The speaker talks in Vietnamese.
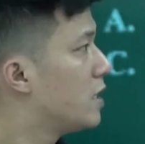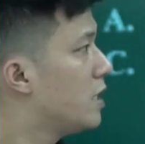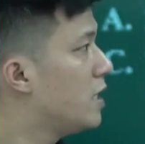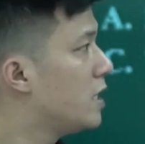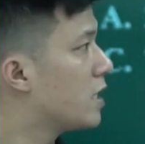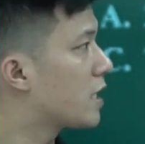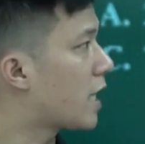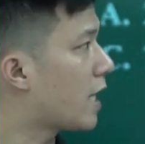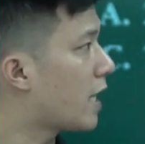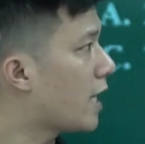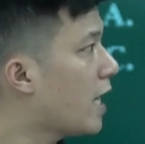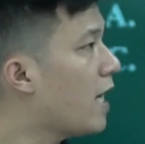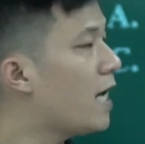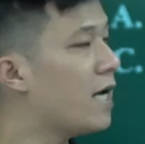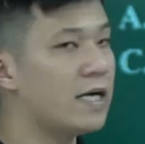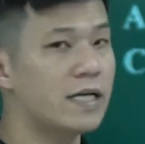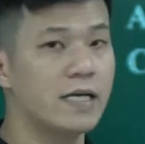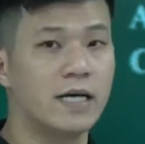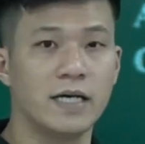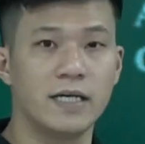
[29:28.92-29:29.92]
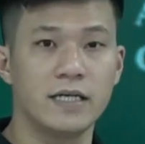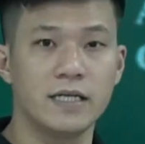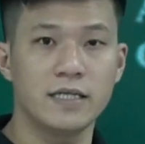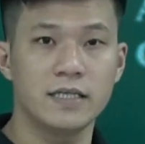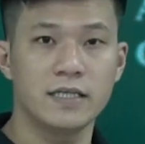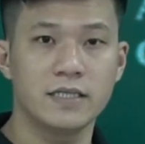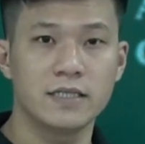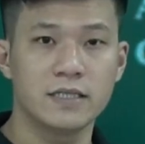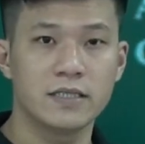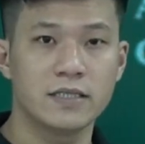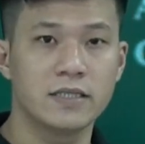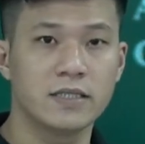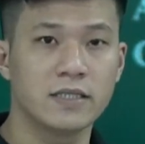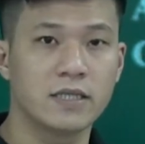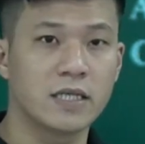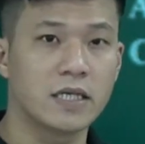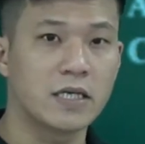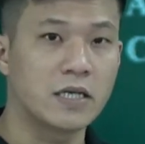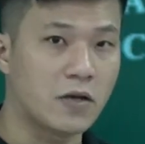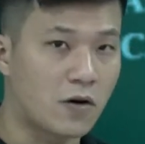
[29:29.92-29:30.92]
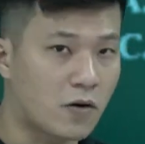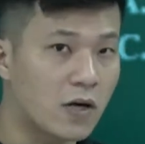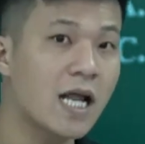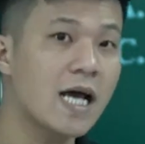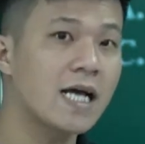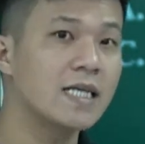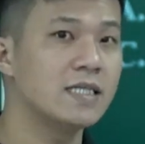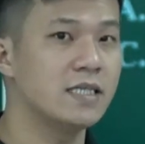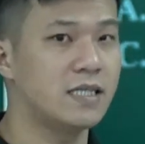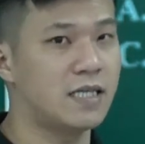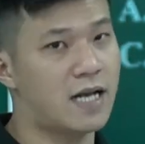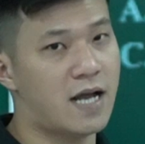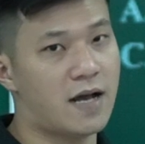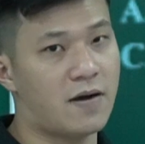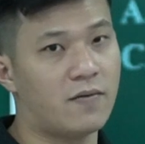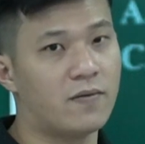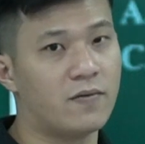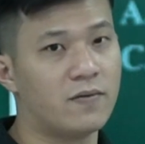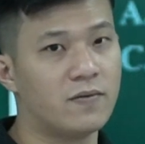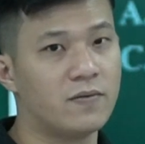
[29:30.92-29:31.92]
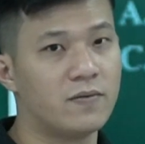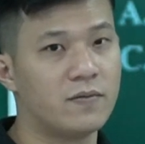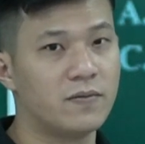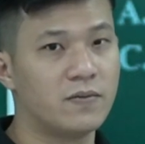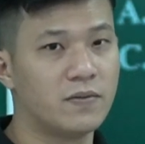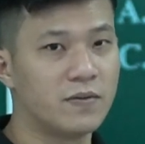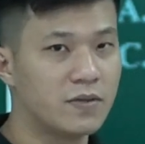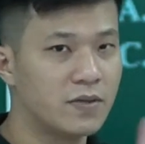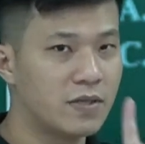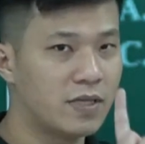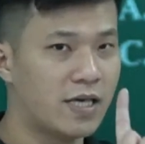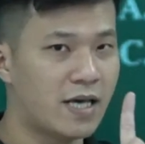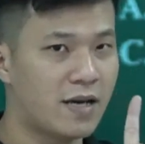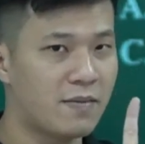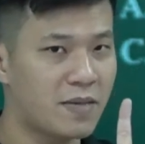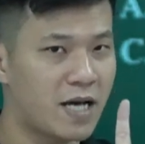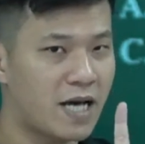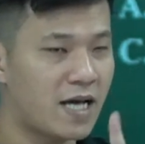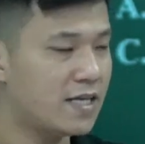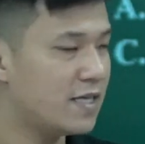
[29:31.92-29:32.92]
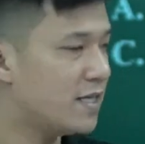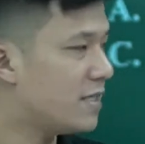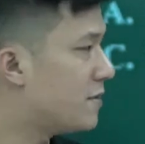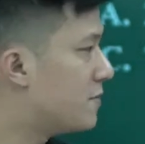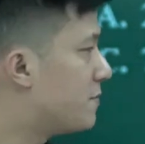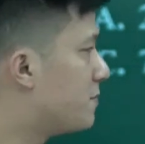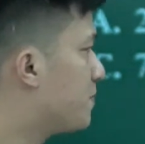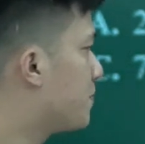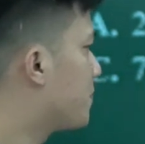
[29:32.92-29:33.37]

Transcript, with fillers: thì cái hệ đấy nó là như thế nào? Thì em nghe nhá.